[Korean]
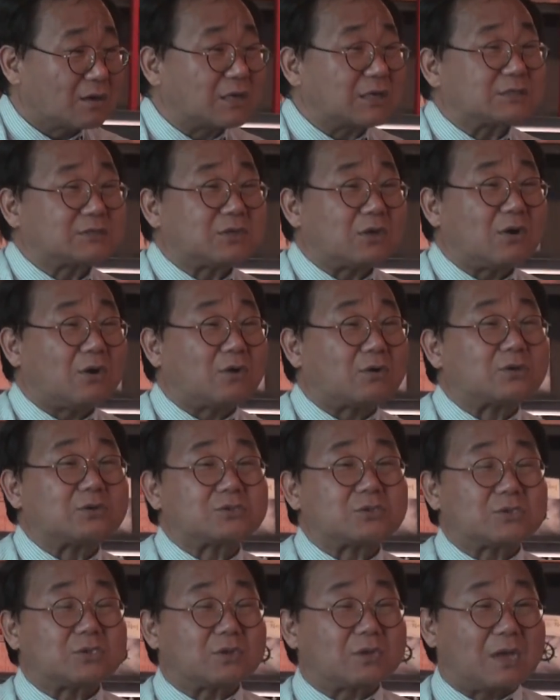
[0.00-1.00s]
그래서 어느
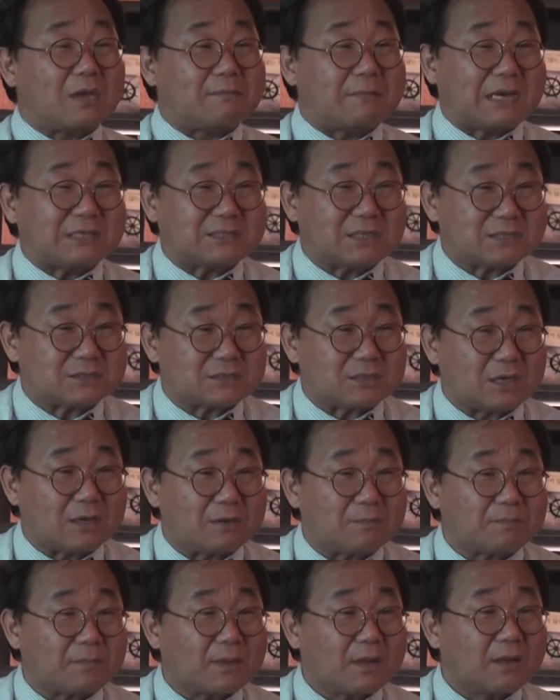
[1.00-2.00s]
정도 그게 맞았어요.
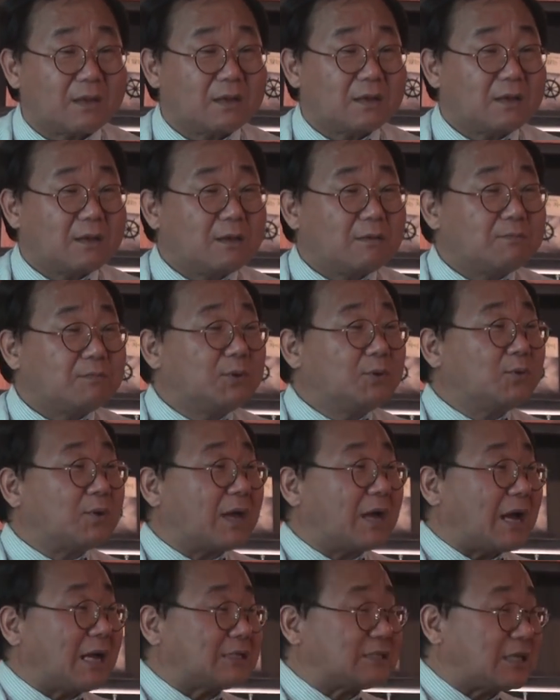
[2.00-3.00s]

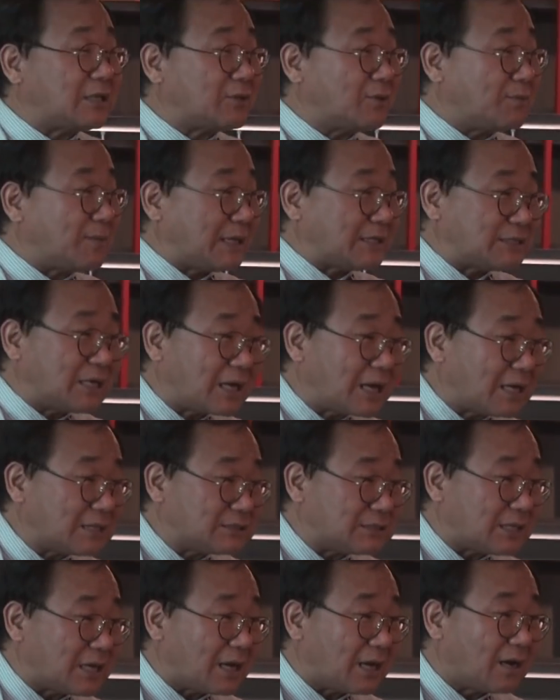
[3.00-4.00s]
미국에 갈 때도
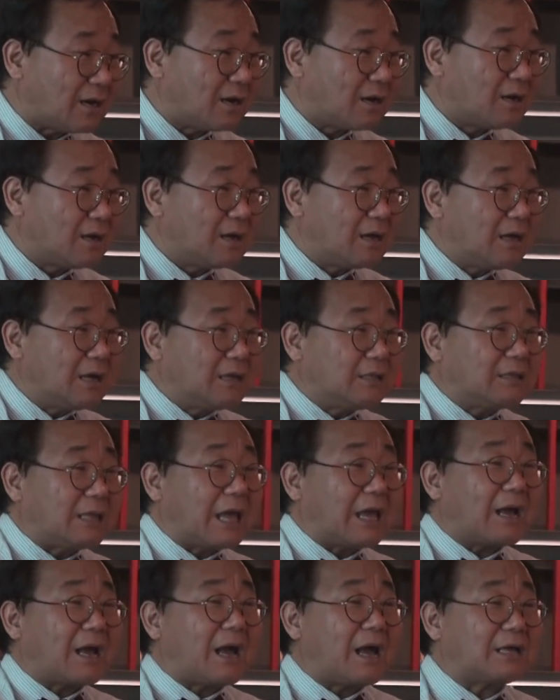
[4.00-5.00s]
마찬가지예요.
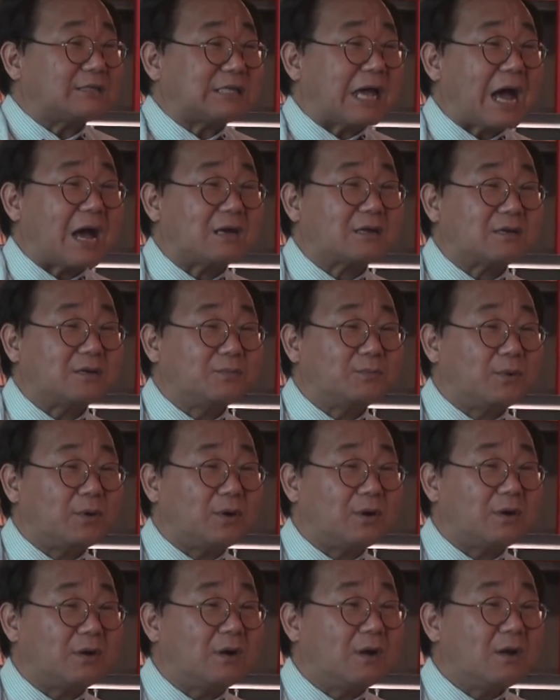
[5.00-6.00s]
내가
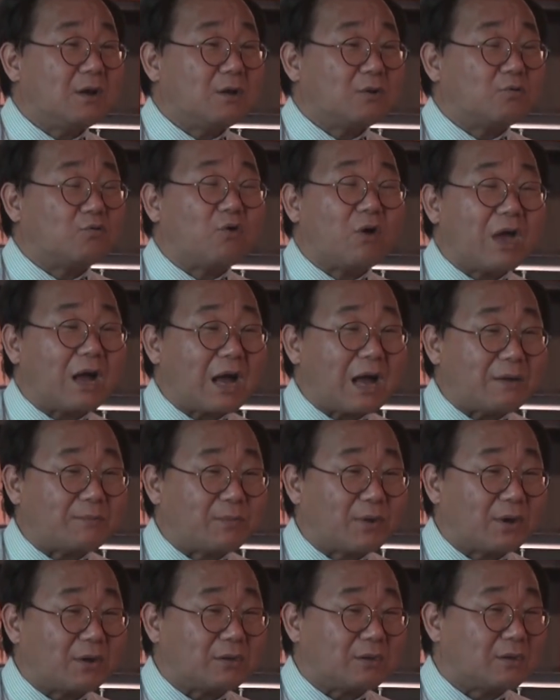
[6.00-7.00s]
장학금을
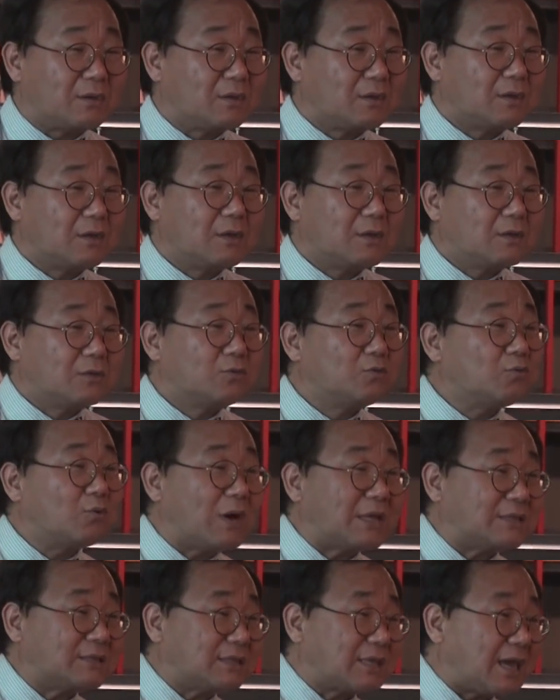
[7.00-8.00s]
구해가면
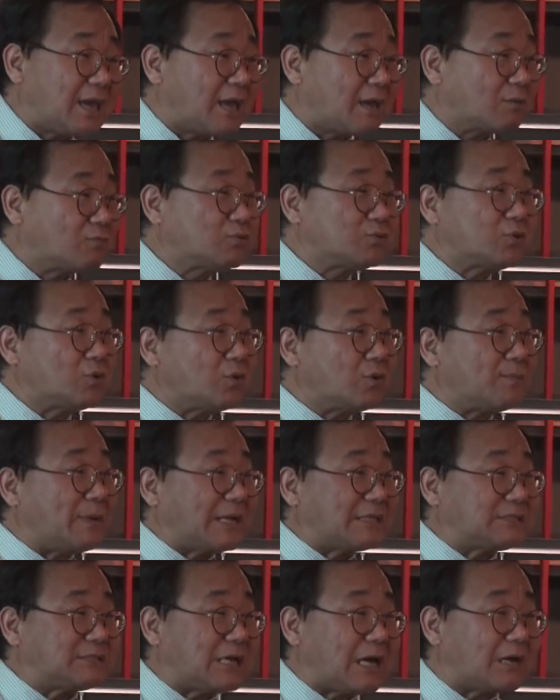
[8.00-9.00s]
누구한테 구속을
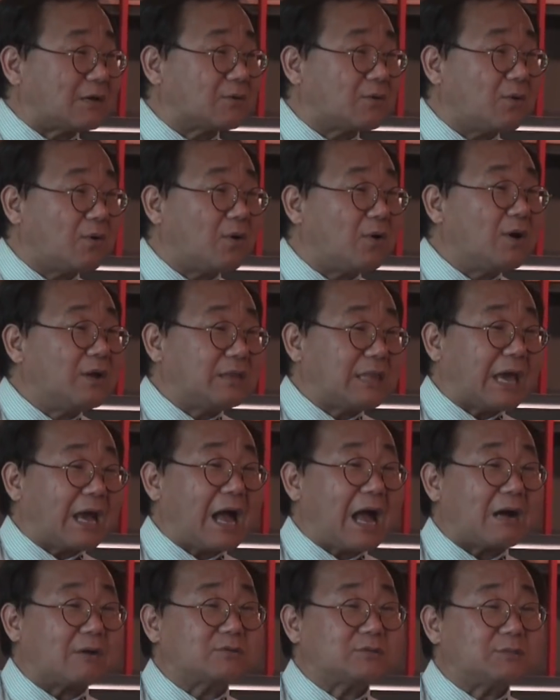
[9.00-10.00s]
받지 않고
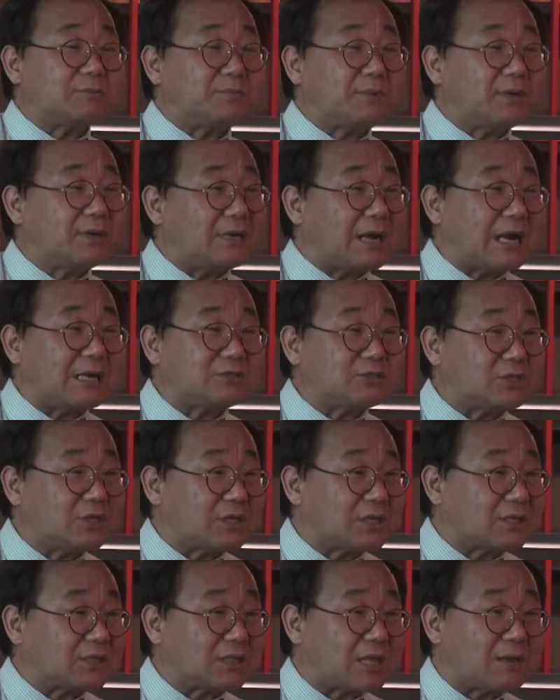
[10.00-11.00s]
내가 하고 싶은 걸 할 수
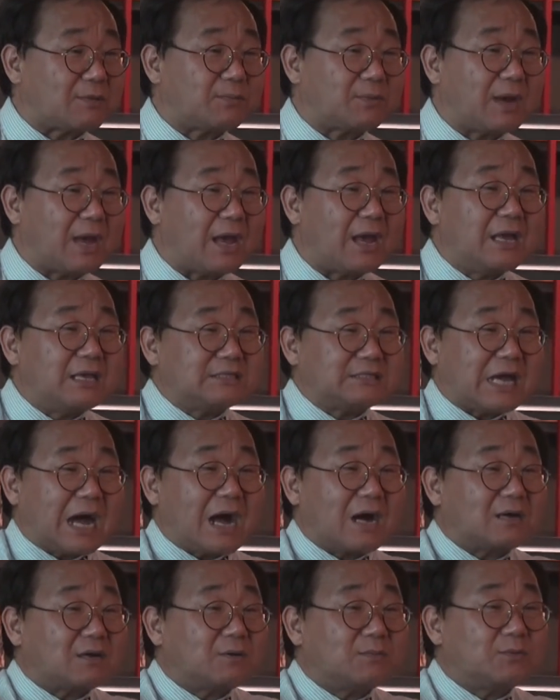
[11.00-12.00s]
있기 때문에
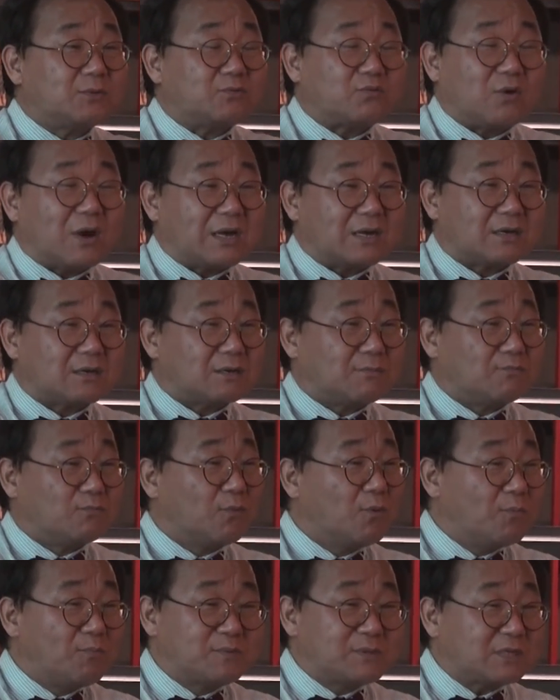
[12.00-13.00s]
장학금을 구하는 건
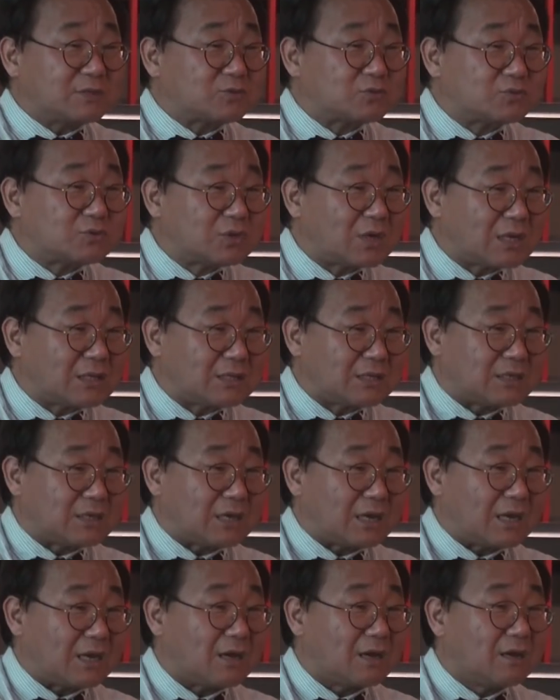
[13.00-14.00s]
무엇보다 중요한
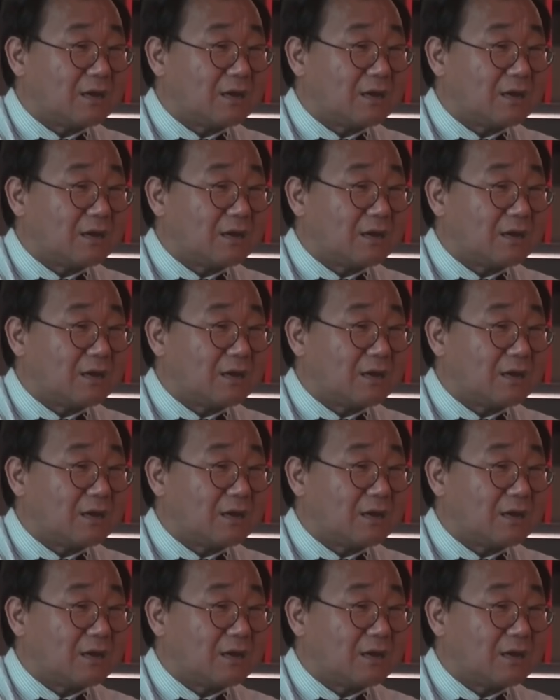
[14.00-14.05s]
일이에요.